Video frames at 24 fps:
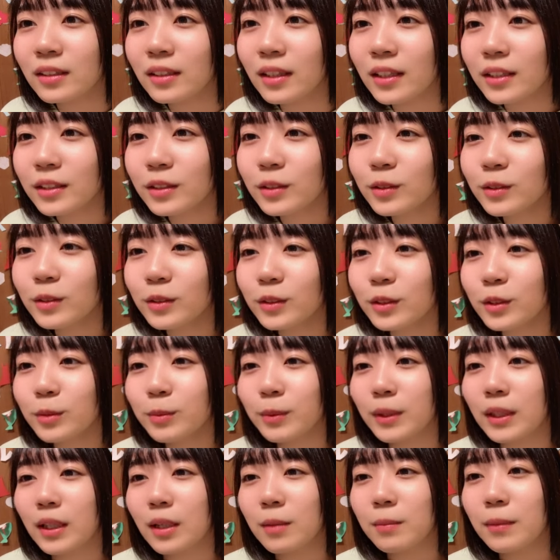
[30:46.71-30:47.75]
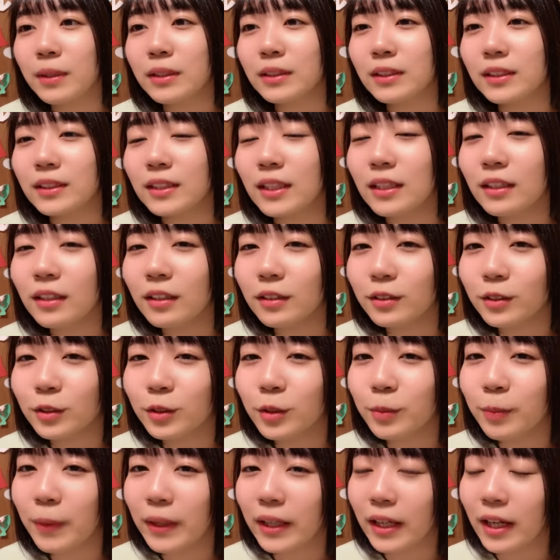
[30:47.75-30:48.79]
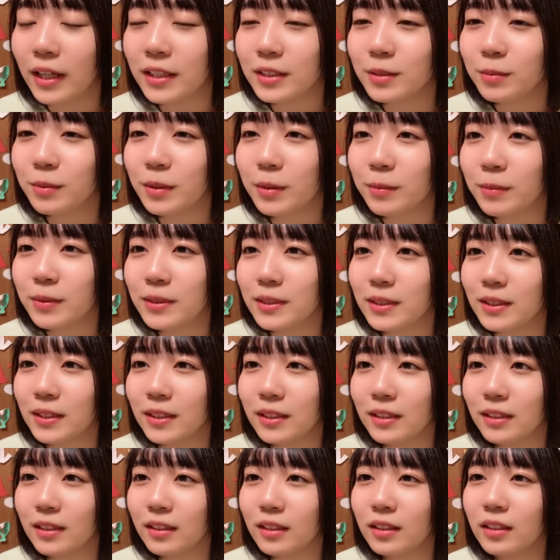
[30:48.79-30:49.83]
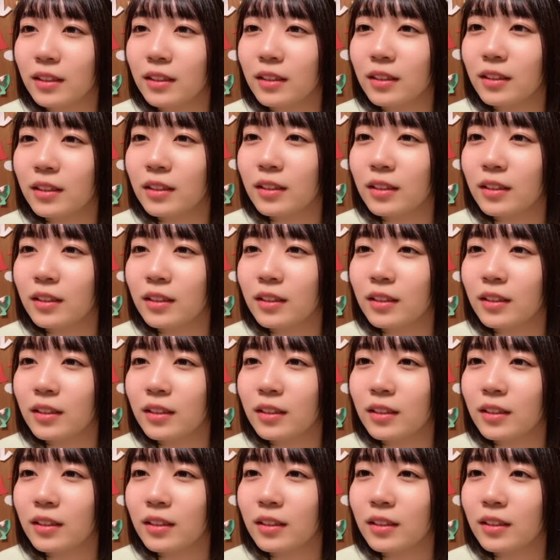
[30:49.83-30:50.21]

来週の水曜日からマックで三角チョコパイが始まりますねだって